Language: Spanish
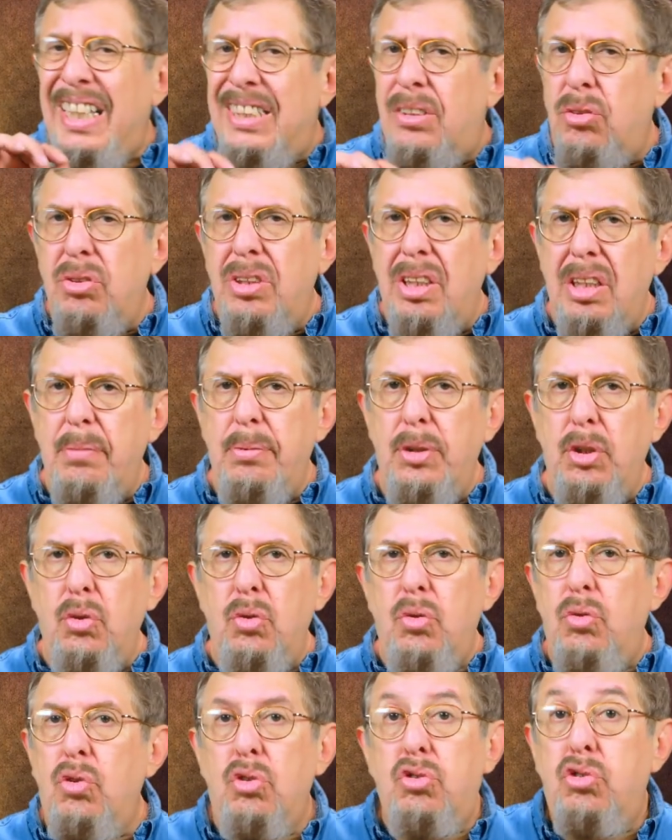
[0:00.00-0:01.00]
Esto se
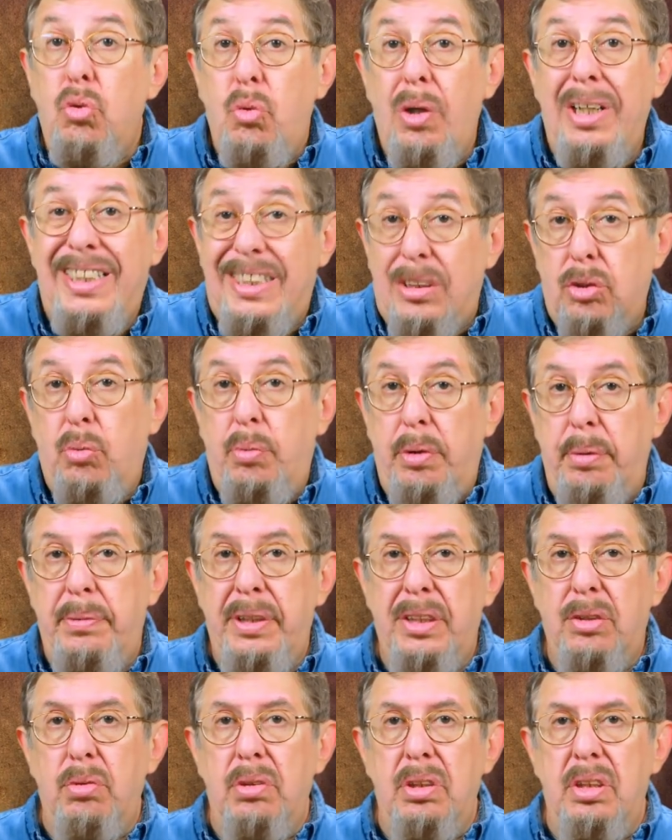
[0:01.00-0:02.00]
debió no solo al
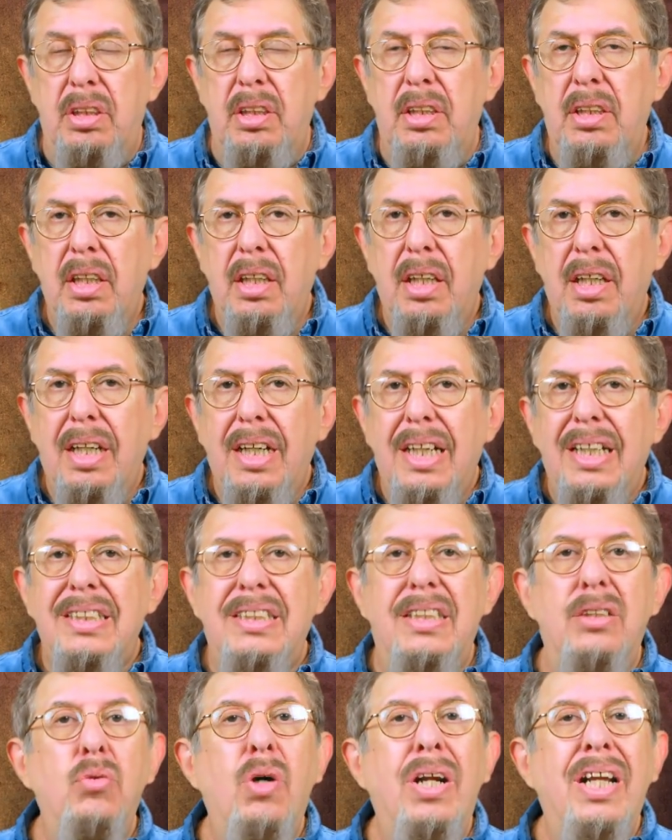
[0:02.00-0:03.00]
descubrimiento en sí,
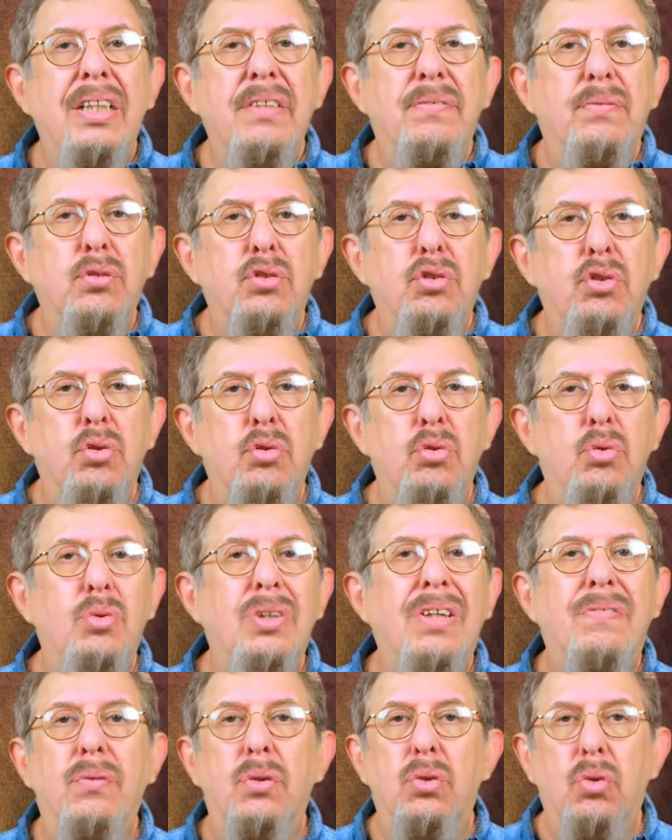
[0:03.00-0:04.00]
sino a la difusión
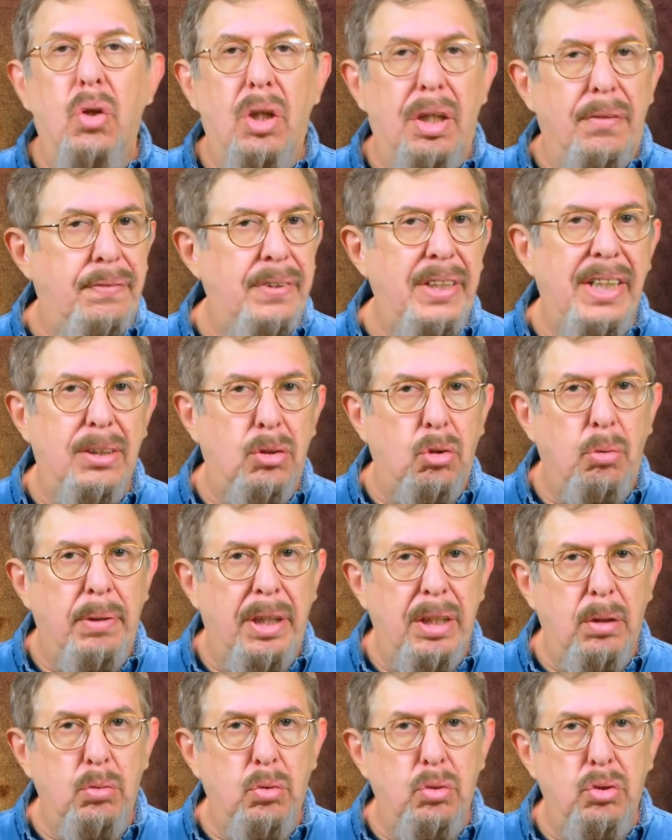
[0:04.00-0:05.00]
de una fotografía
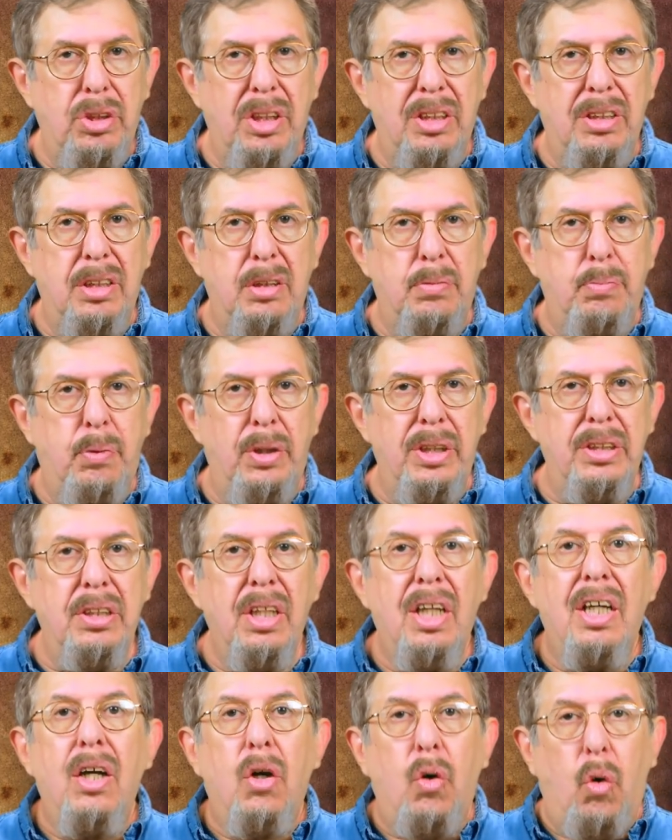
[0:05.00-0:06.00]
tomada unos días
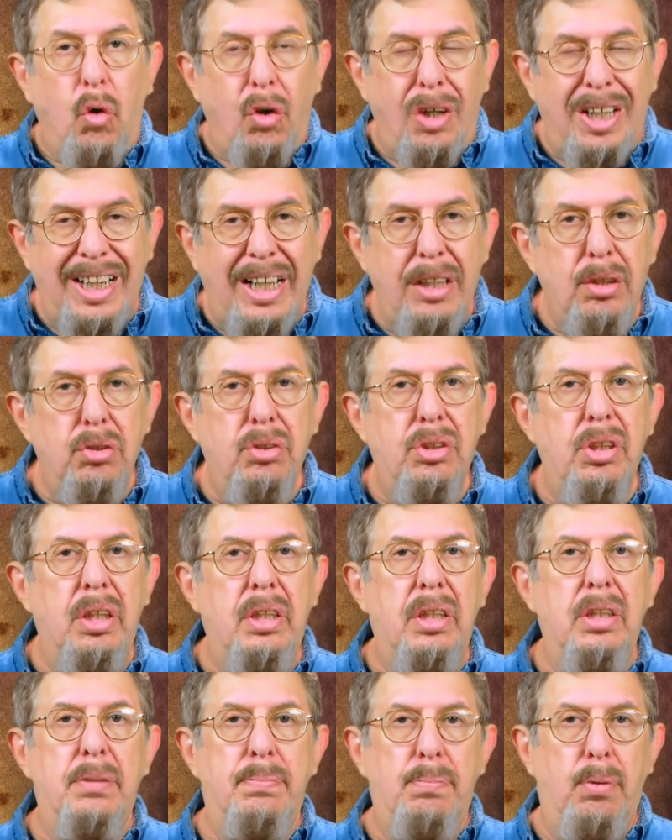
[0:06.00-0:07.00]
después con rayos
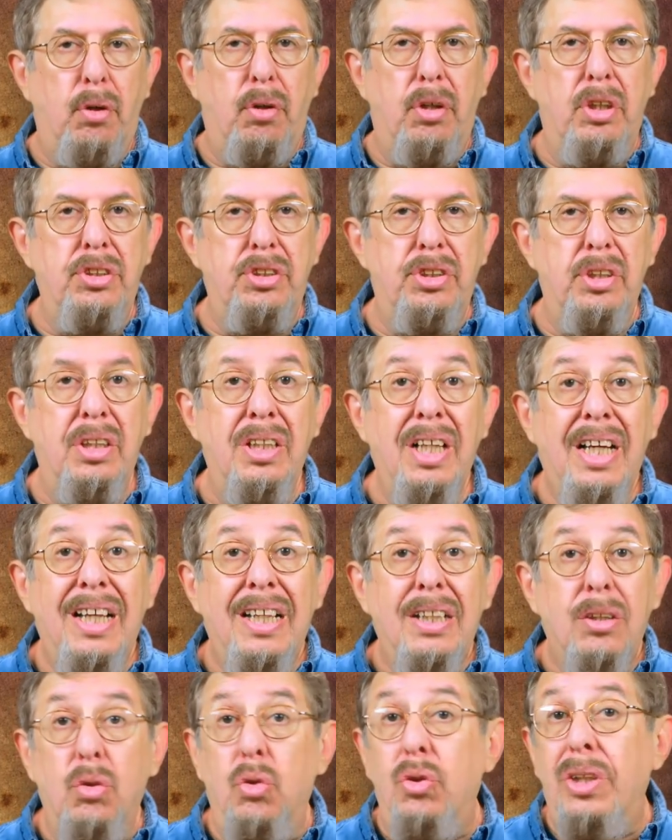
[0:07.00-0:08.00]
X por Röntgen,
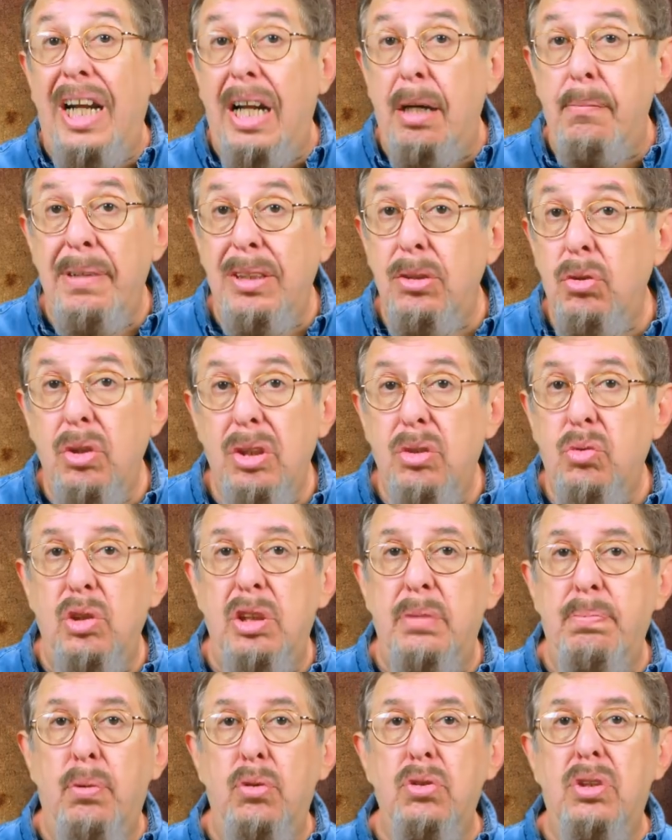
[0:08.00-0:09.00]
donde la mano de
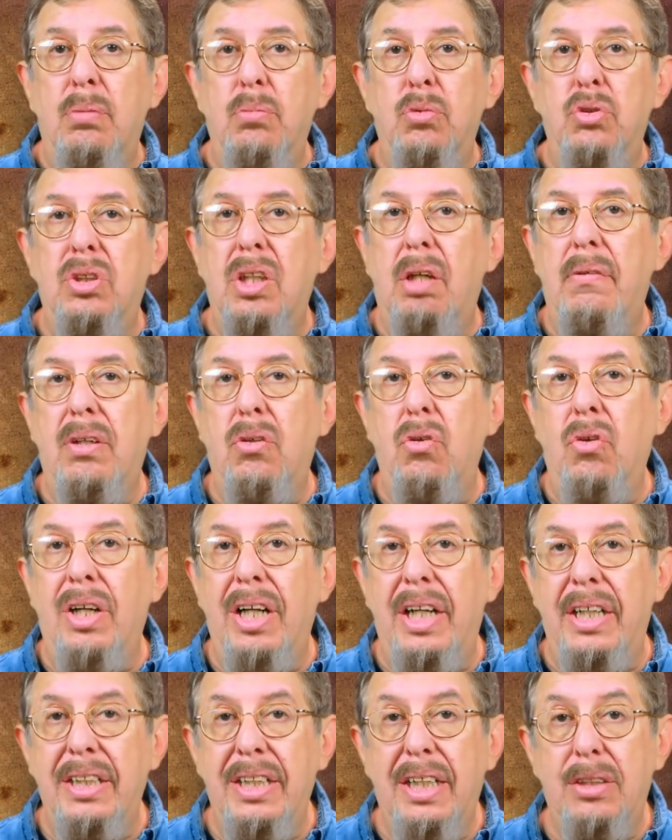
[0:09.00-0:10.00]
su esposa mostraba con
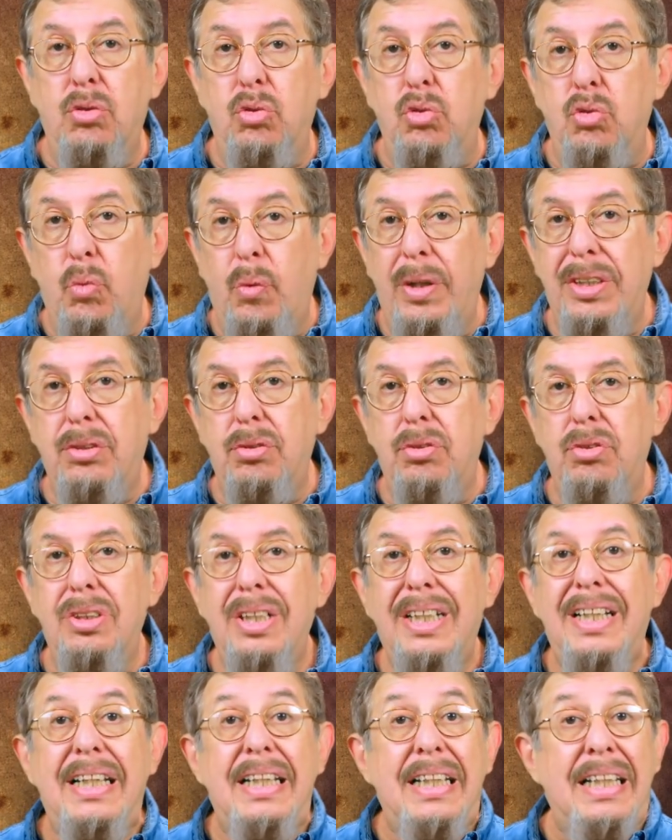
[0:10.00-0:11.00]
claridad sus
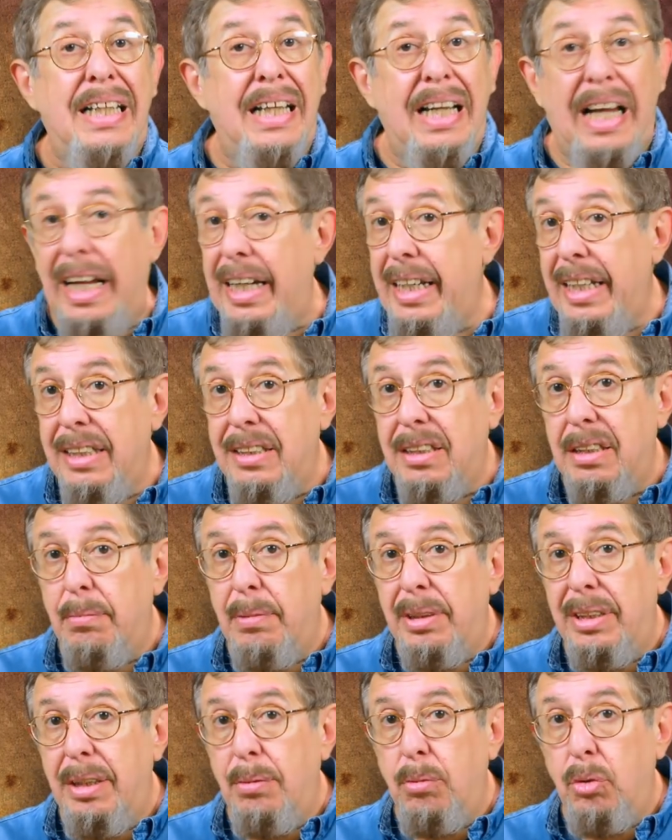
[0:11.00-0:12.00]
huesos y la
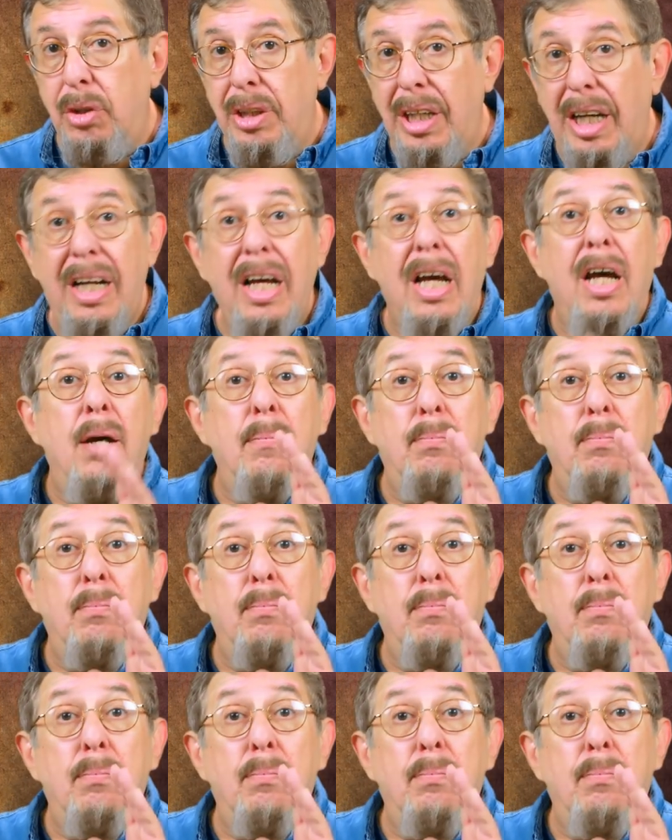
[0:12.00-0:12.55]
alianza matrimonial.